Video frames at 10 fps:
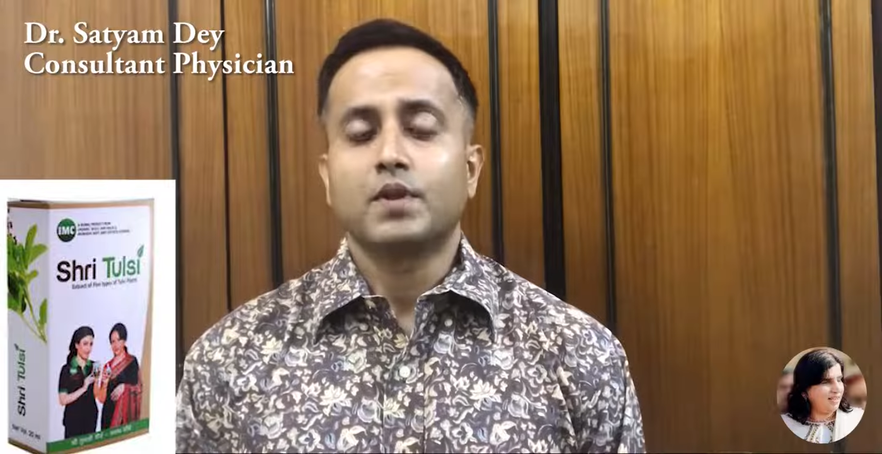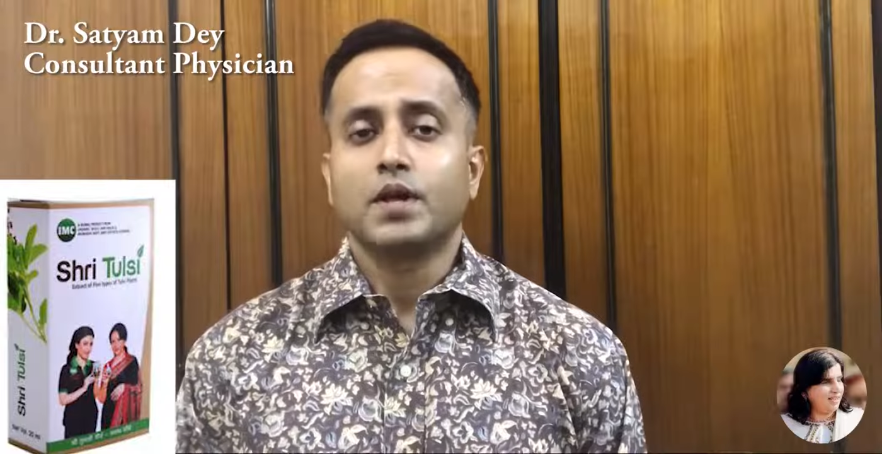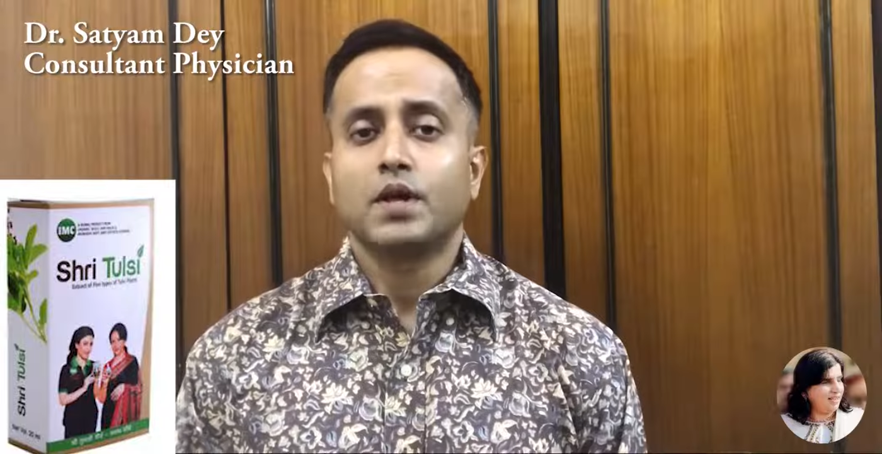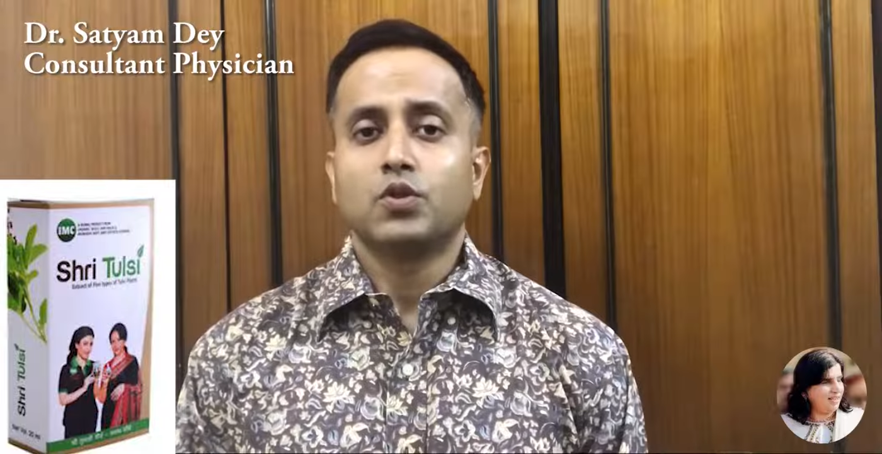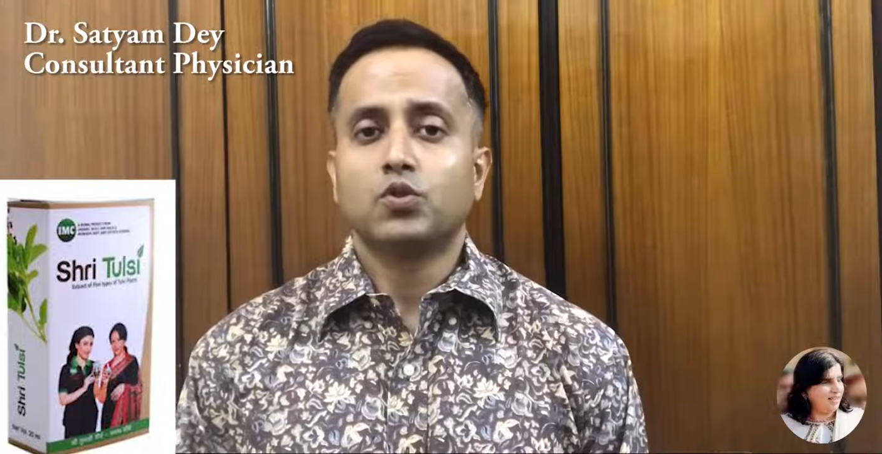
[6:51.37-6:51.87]

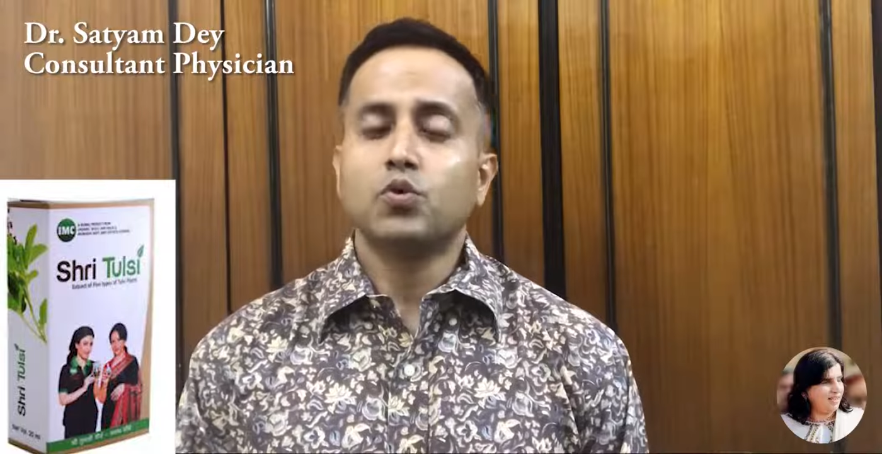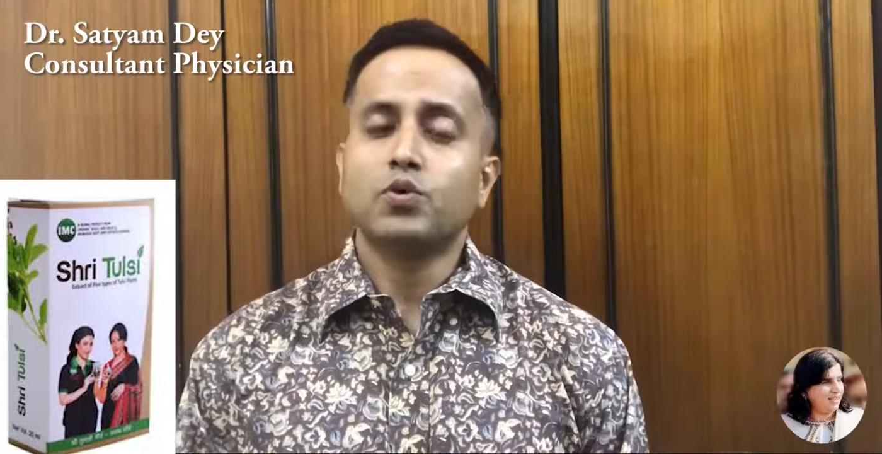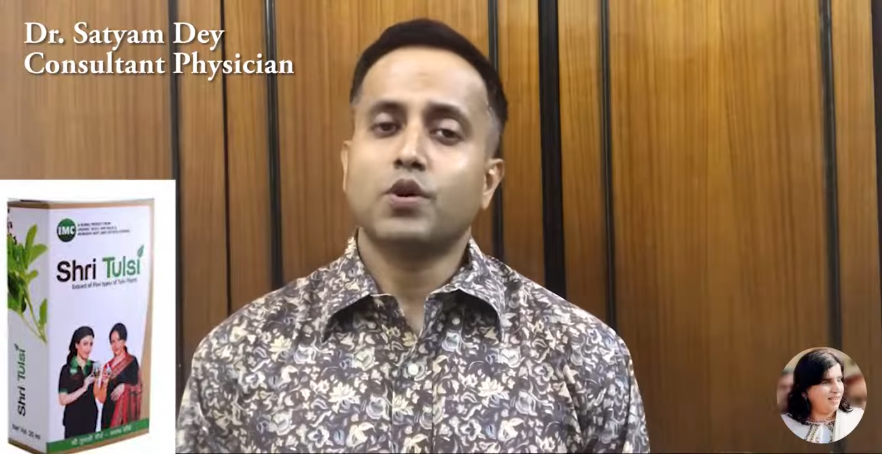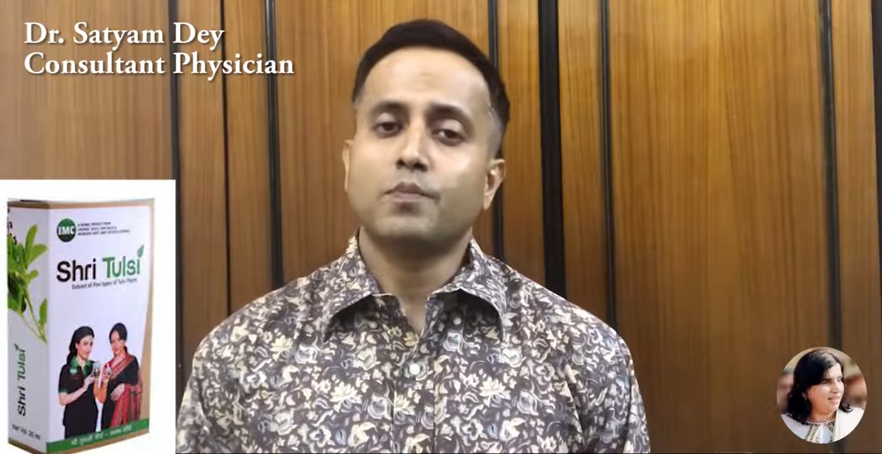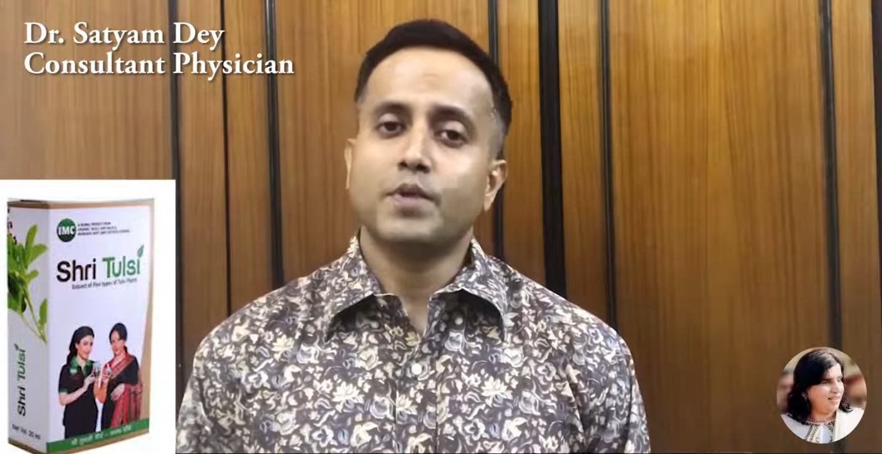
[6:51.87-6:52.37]
में
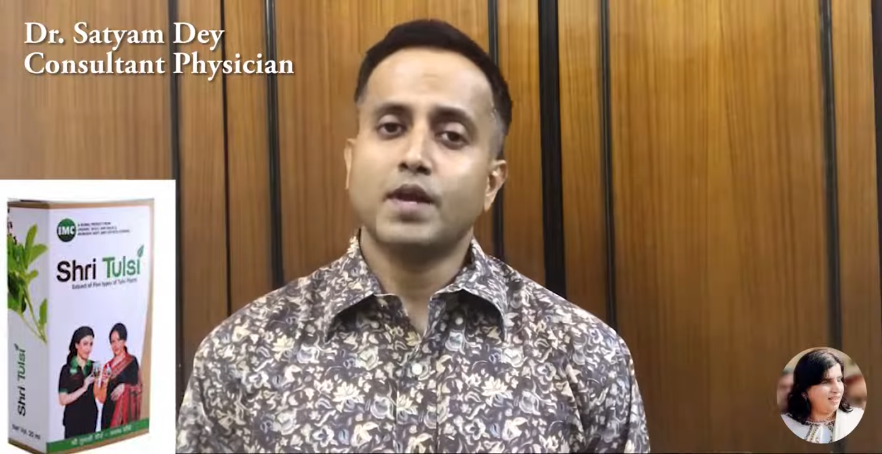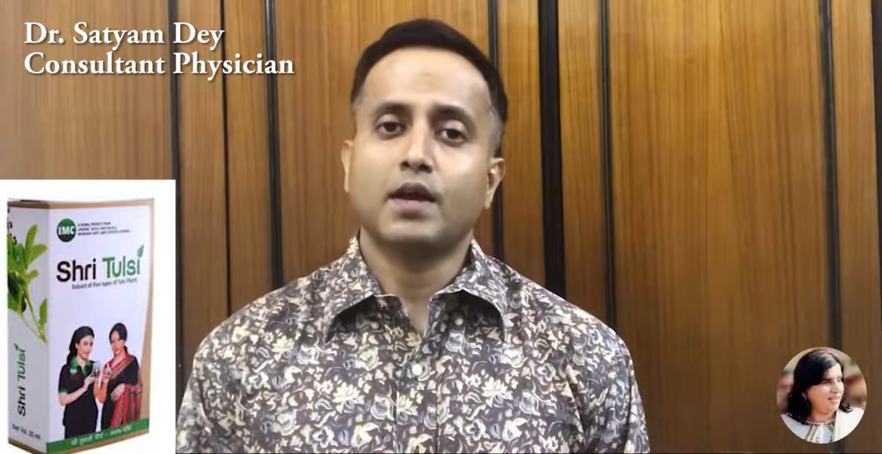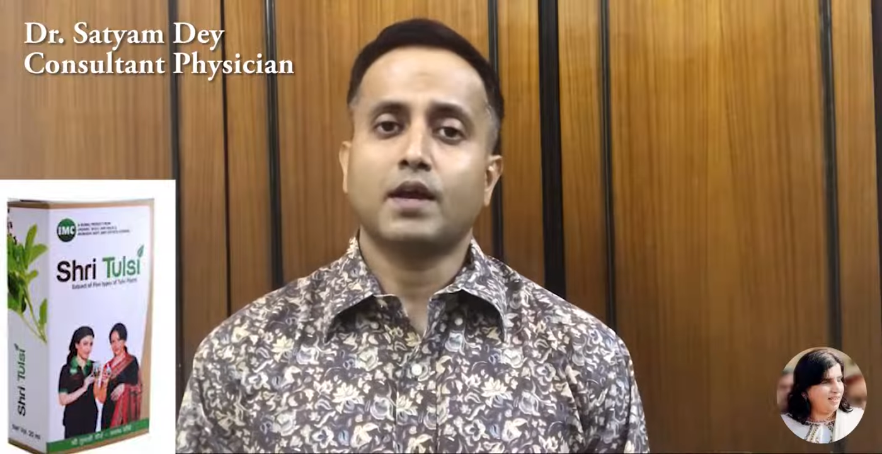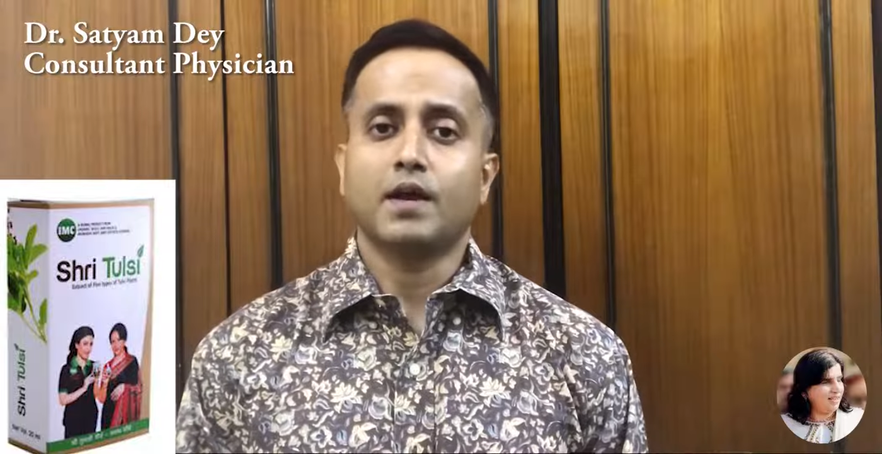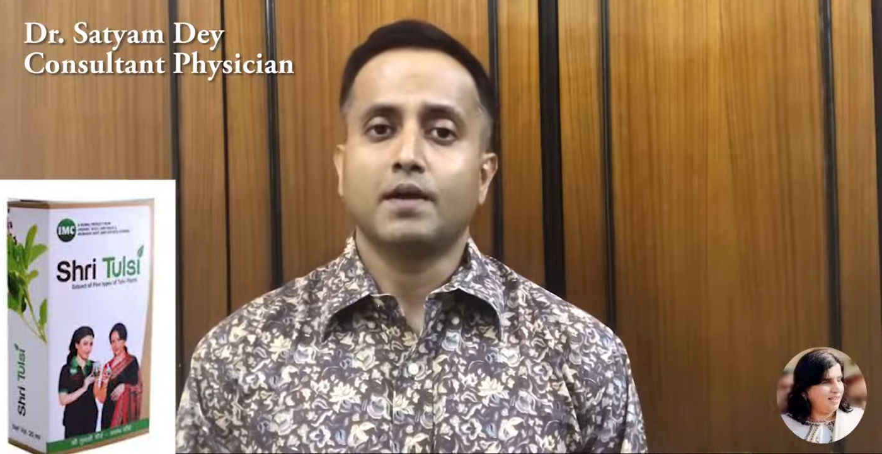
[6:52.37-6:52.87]
दो
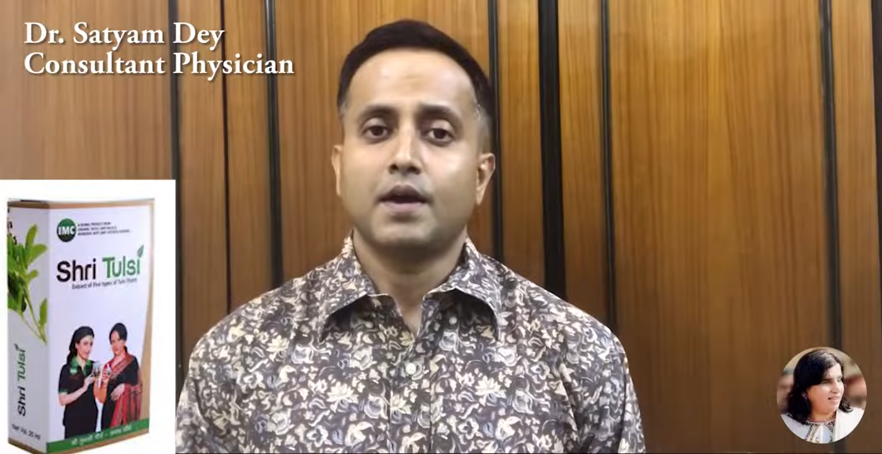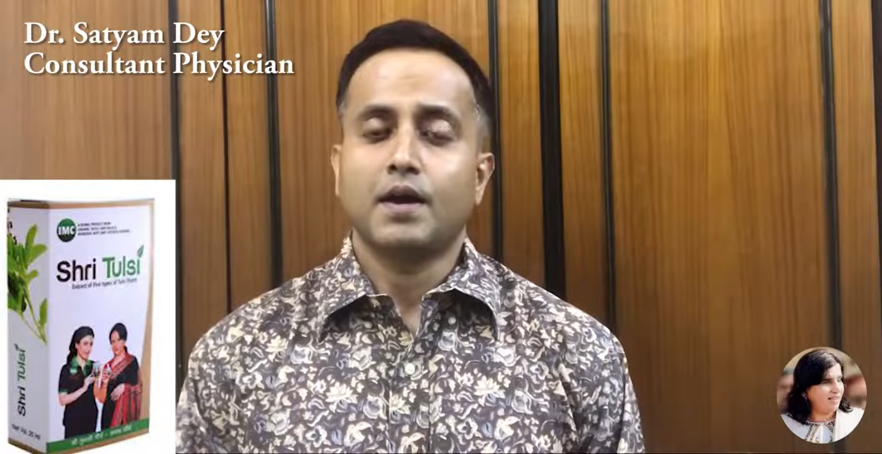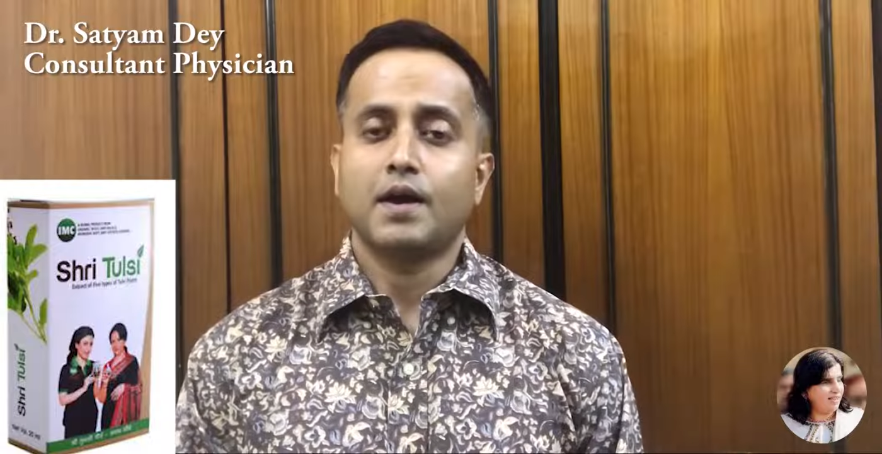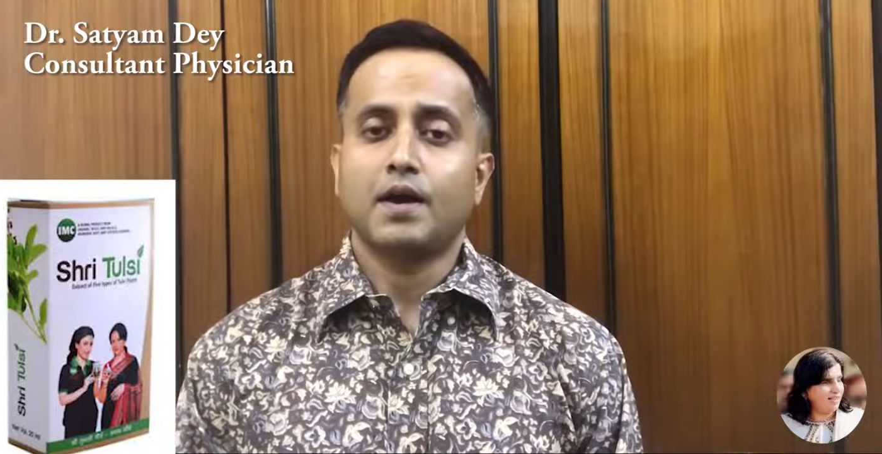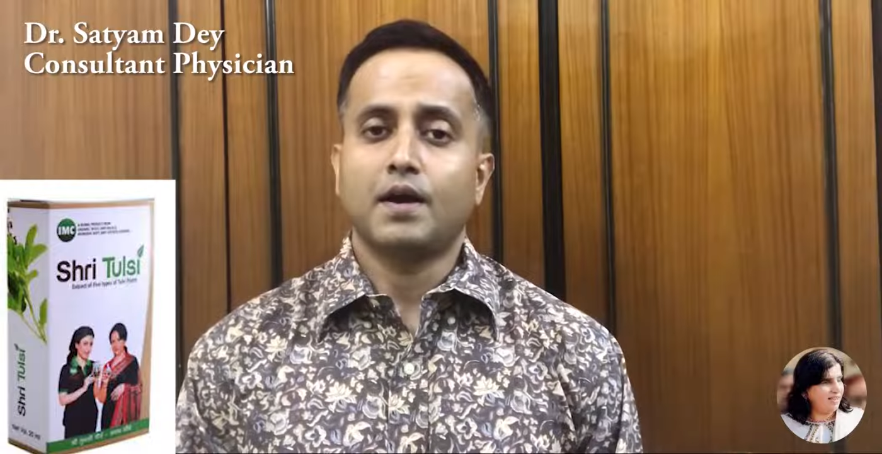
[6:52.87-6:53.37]
ड्रॉप मिला
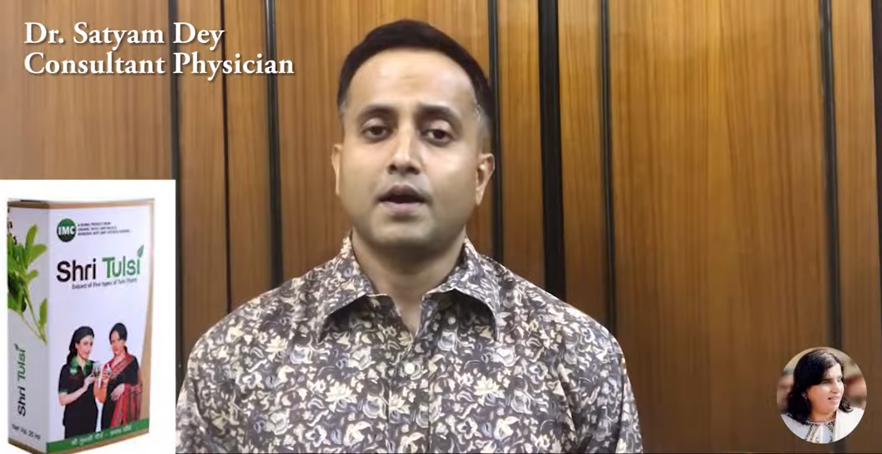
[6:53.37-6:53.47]
के